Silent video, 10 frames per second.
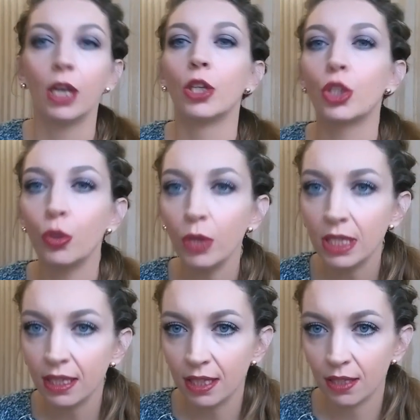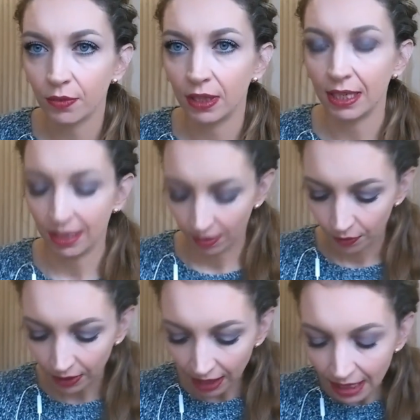Что делается в классе?
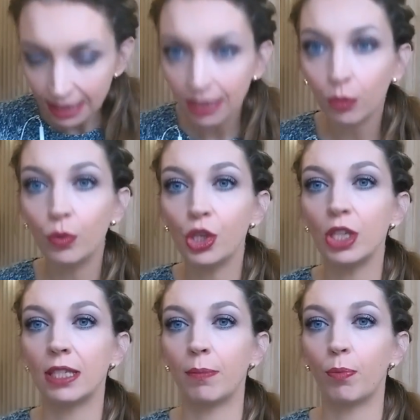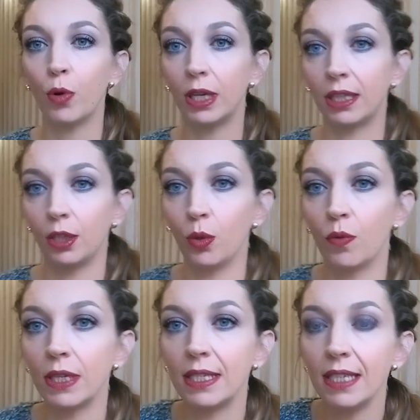В классе учитель по этой
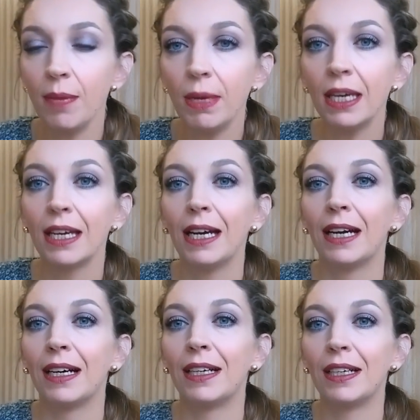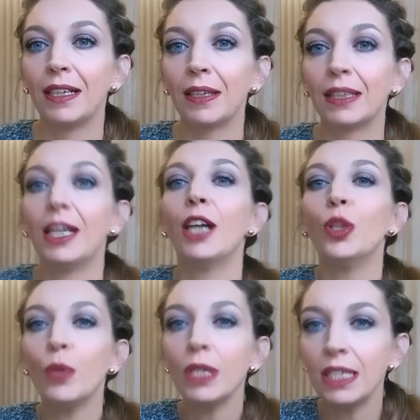новой теме э,
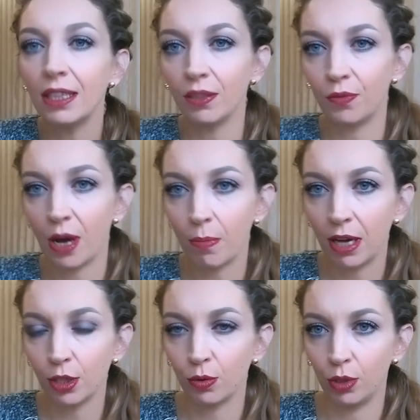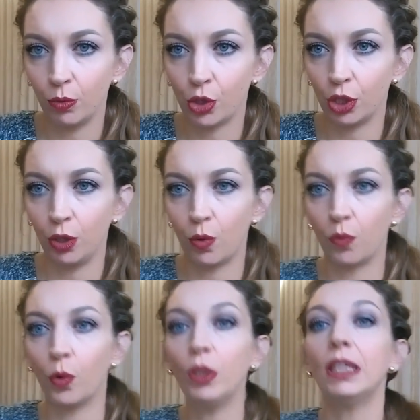доносит информацию до учеников.
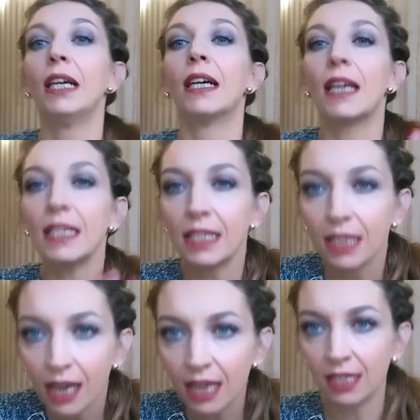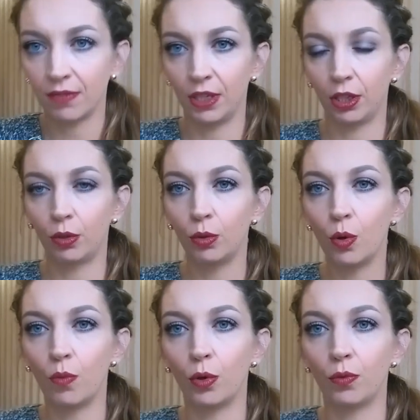Он рассказывает эту
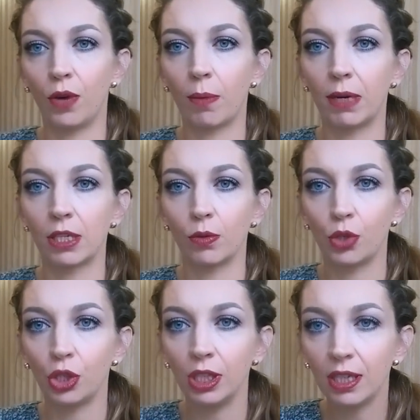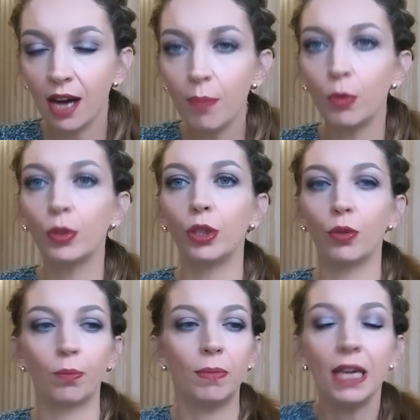новую информацию ученикам, он
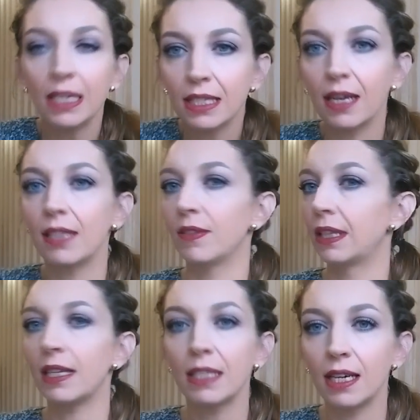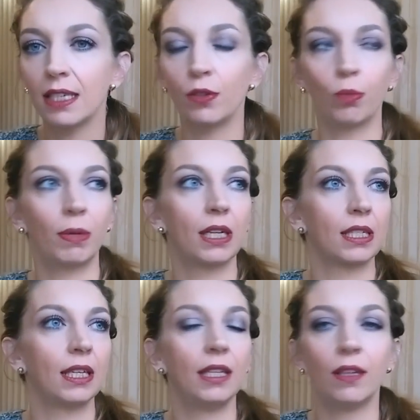ее пересказывает, рассказывает, он показывает
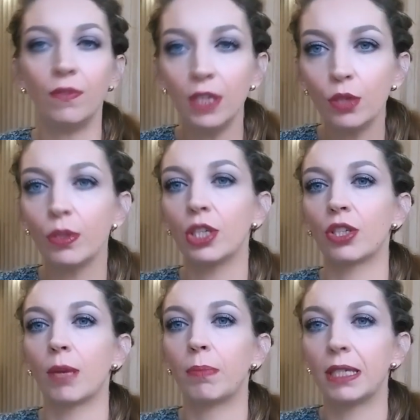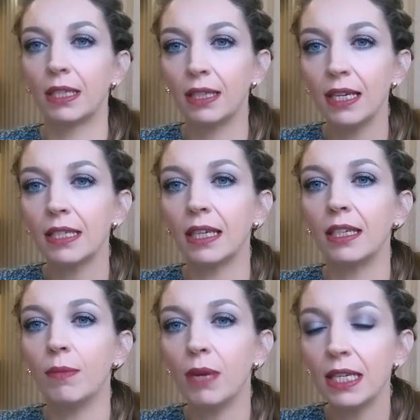какие-то видео, те же самые презентации,
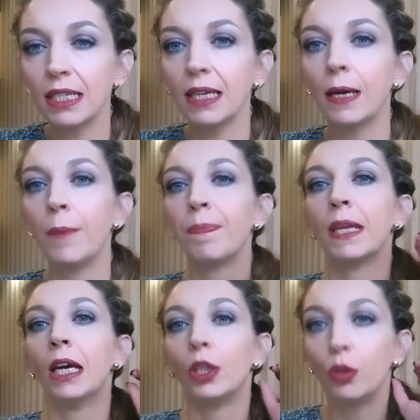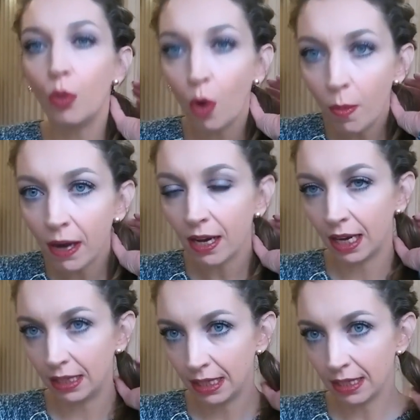анимации. Дома
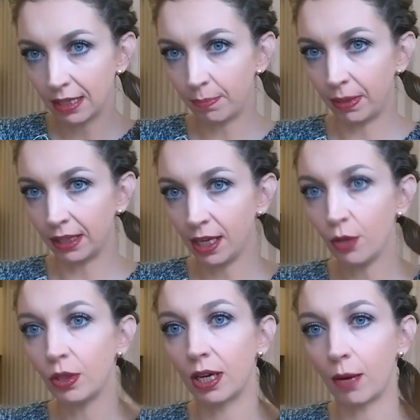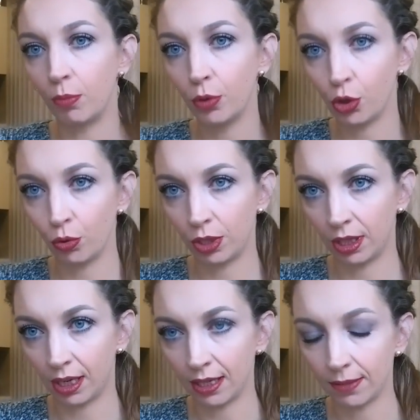они заполняют рабочую
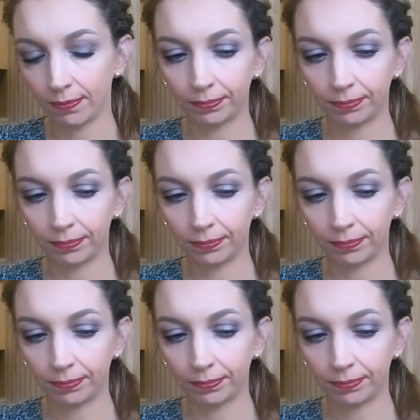тетрадь.